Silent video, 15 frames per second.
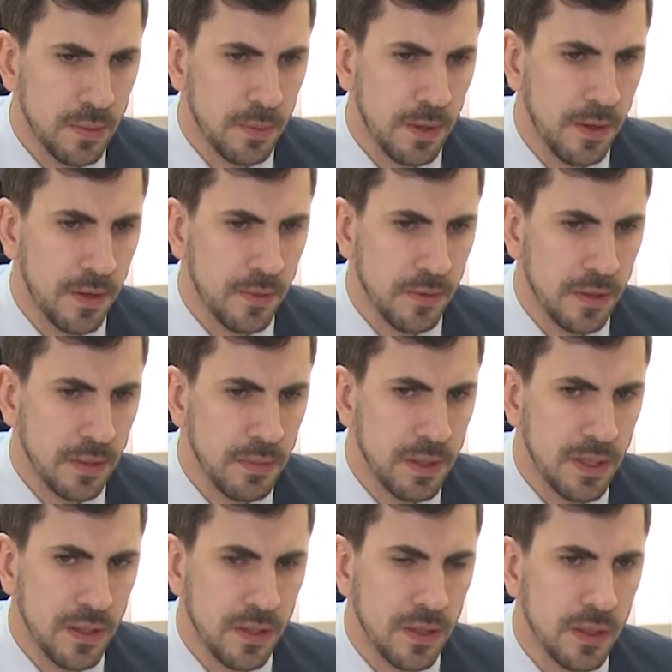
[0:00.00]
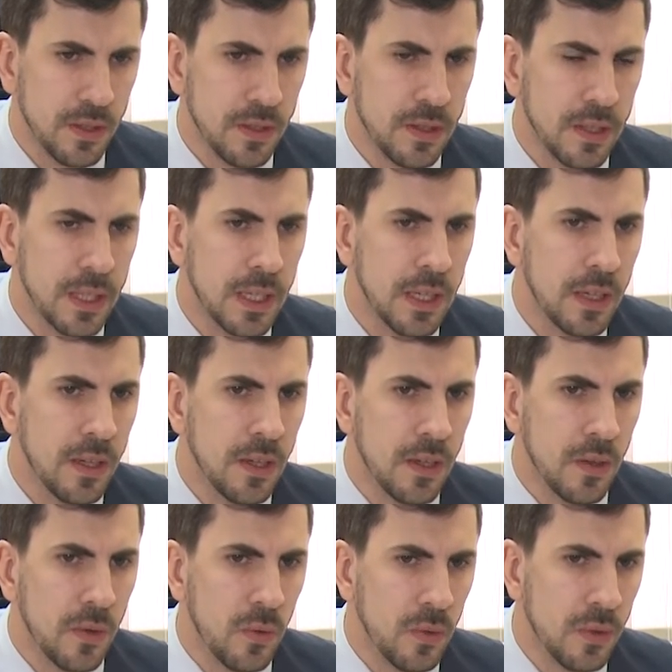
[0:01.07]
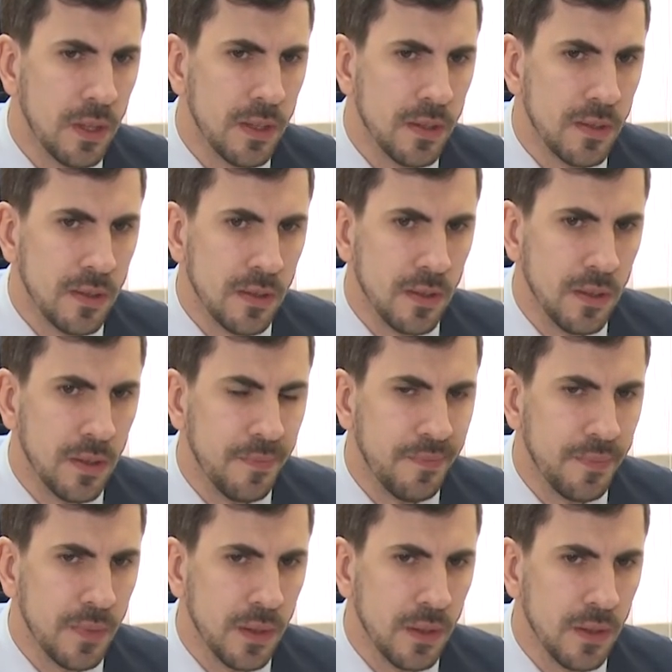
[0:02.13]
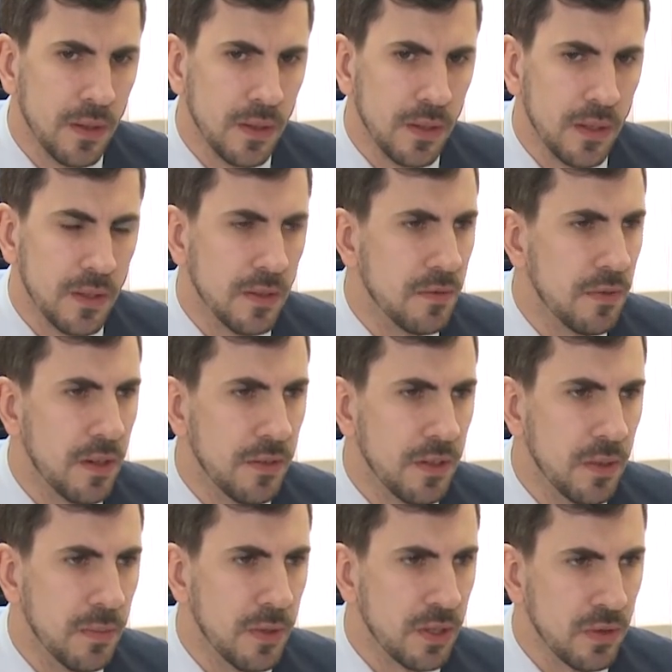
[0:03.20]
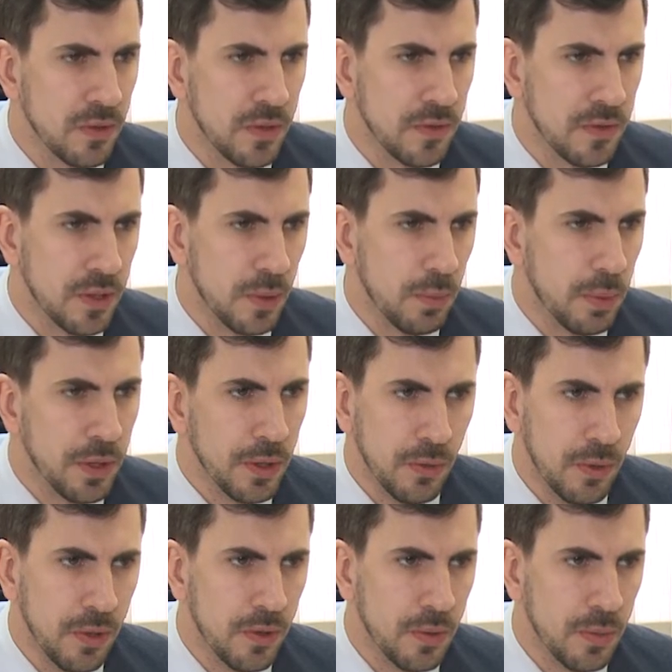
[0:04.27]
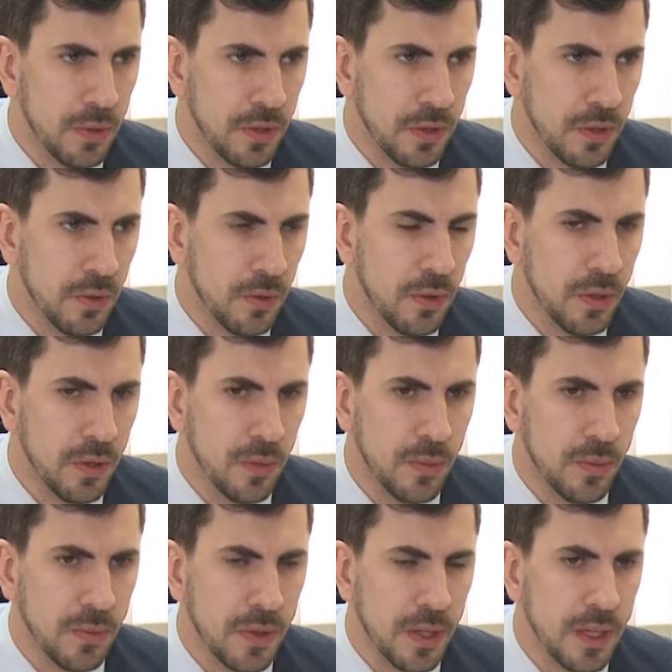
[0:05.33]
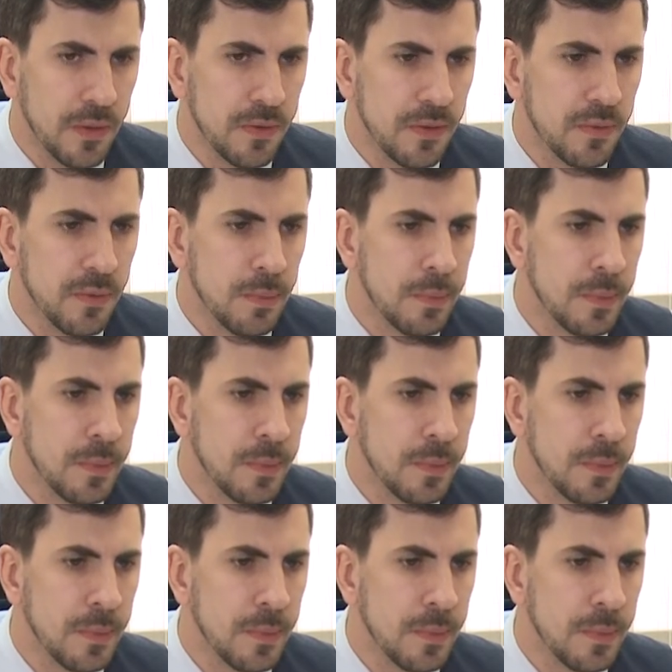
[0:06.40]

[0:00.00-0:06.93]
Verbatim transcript: Правильно вы отметили, значит, у нас э, есть два вида маршрутов, это по регулируемым и нерегулируемым тарифов,